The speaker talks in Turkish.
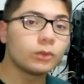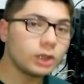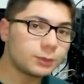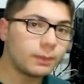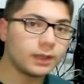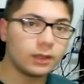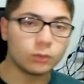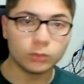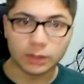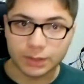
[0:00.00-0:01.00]
güneş paneli
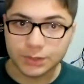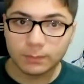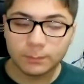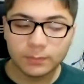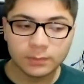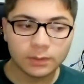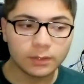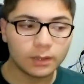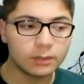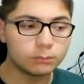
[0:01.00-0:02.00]
kullanacağım.
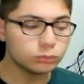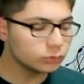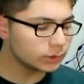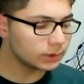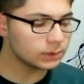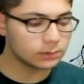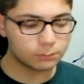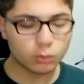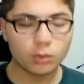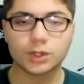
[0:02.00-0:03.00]
Bunları
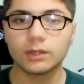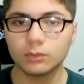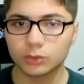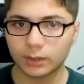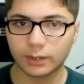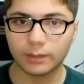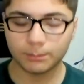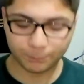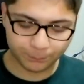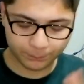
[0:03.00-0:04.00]
projenin üzerine,
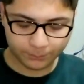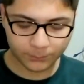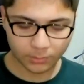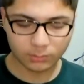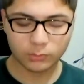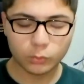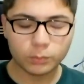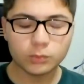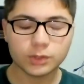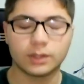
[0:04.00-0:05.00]

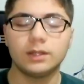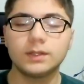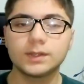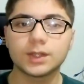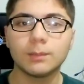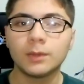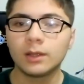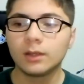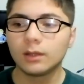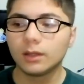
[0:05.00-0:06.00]
küpün üzerine dizeceğim.
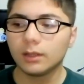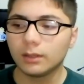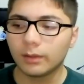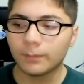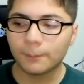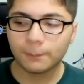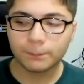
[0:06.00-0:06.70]
Ee,